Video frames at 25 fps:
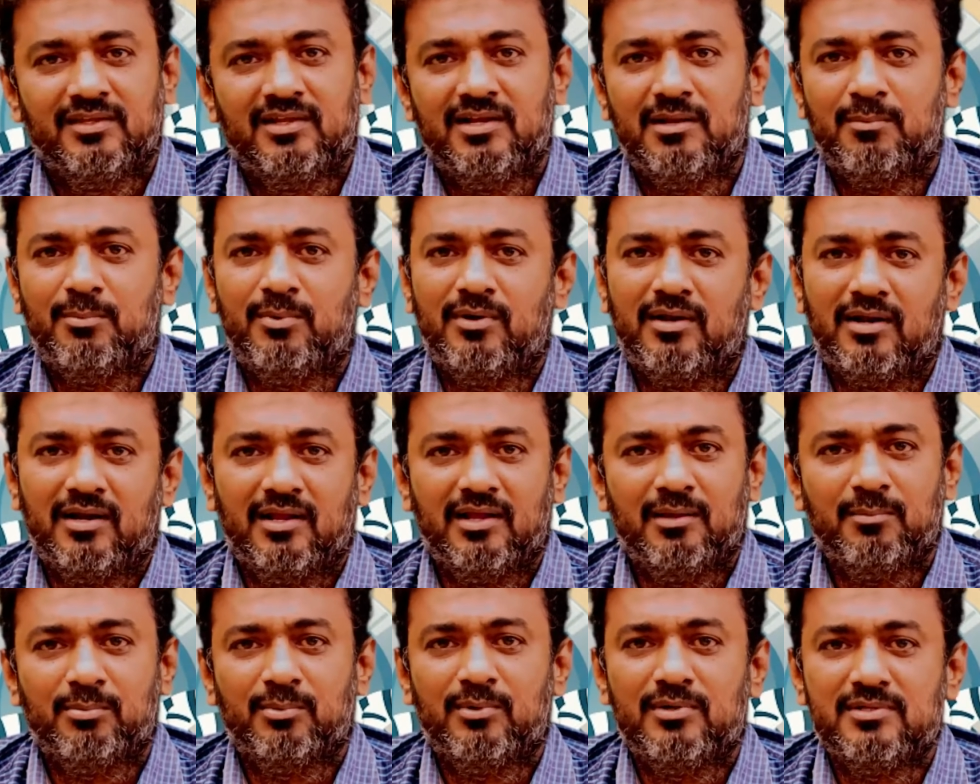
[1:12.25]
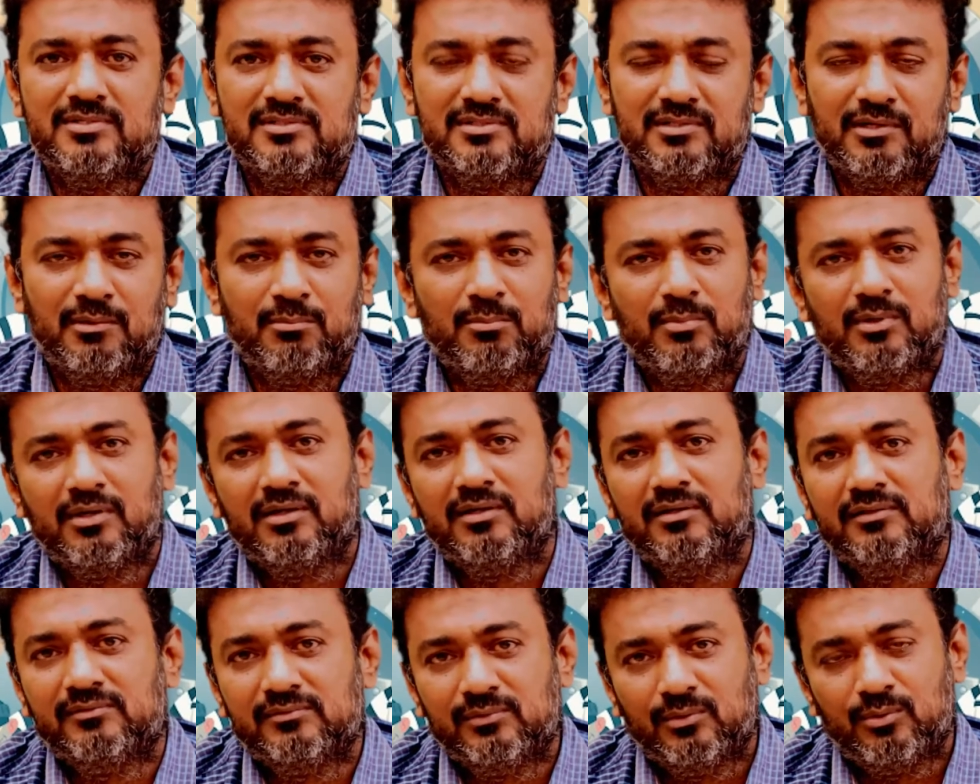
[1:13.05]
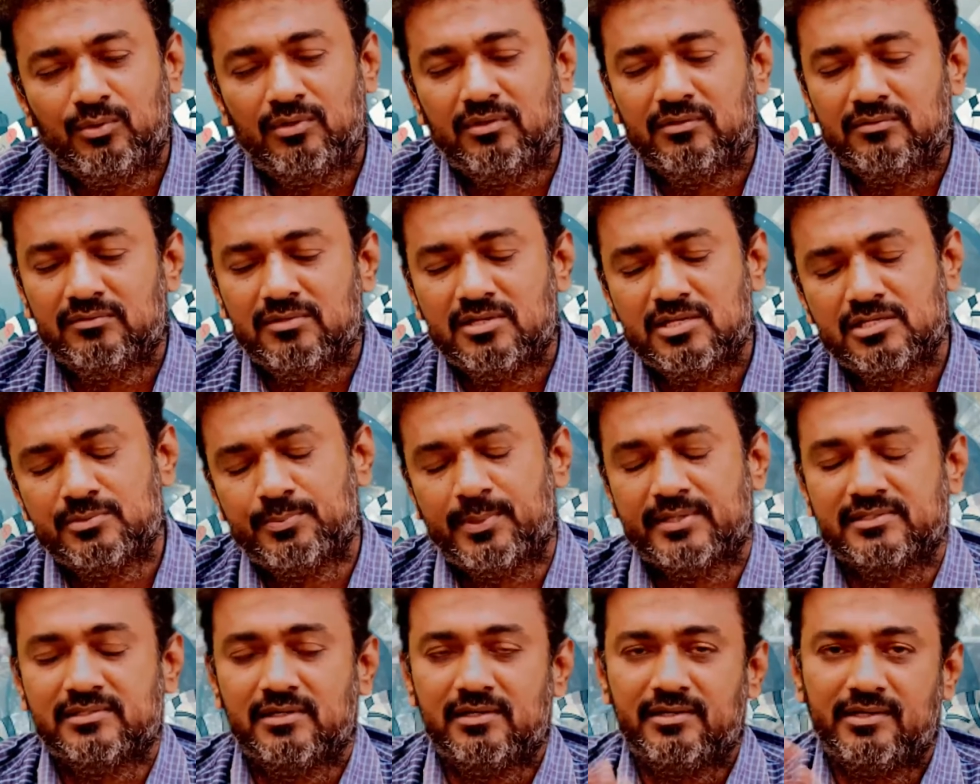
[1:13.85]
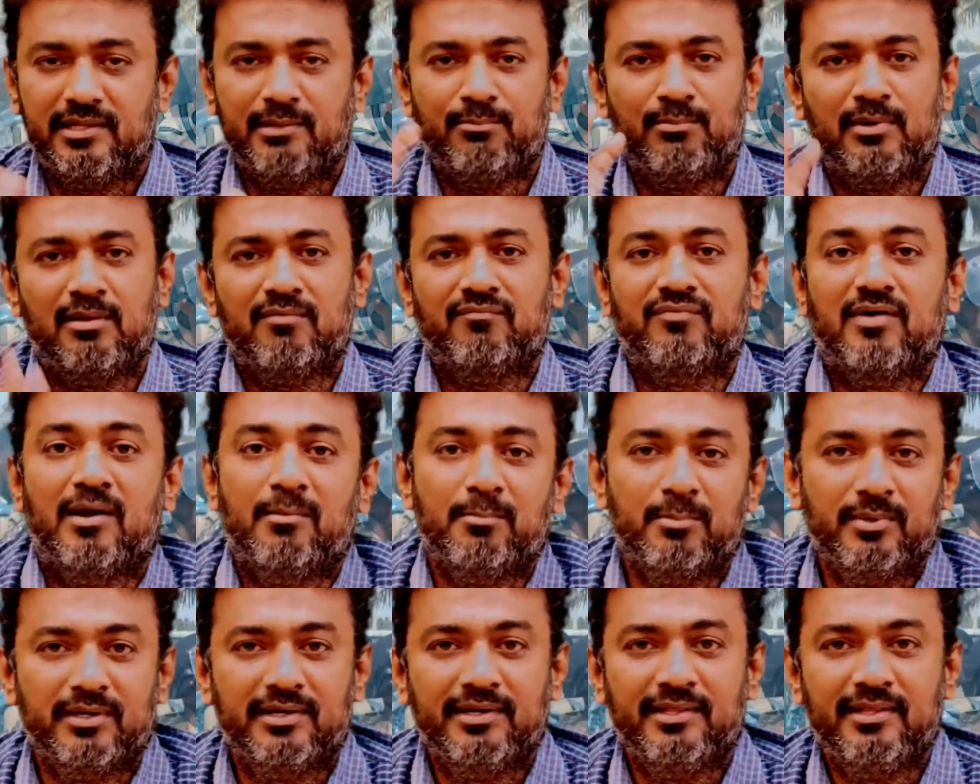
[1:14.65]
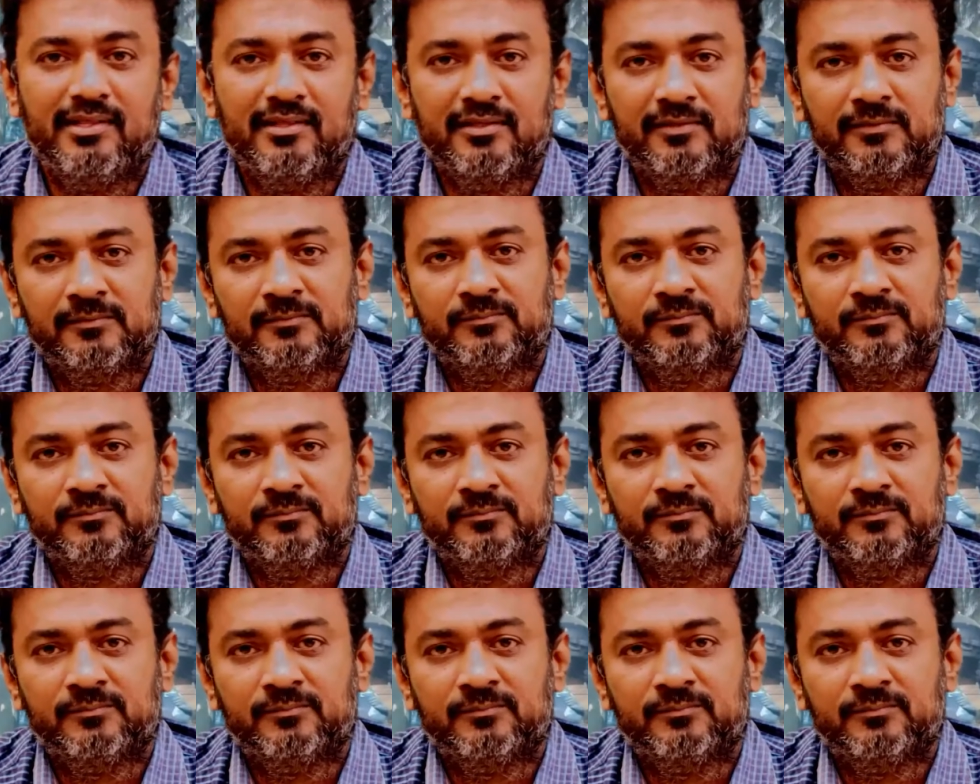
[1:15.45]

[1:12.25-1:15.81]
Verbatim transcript: என்ன பண்ணுறாங்க போலீஸ் ரொம்ப ஒரு ஸ்பெஷல் டீம்லாம் ஃபார்ம் பண்ணி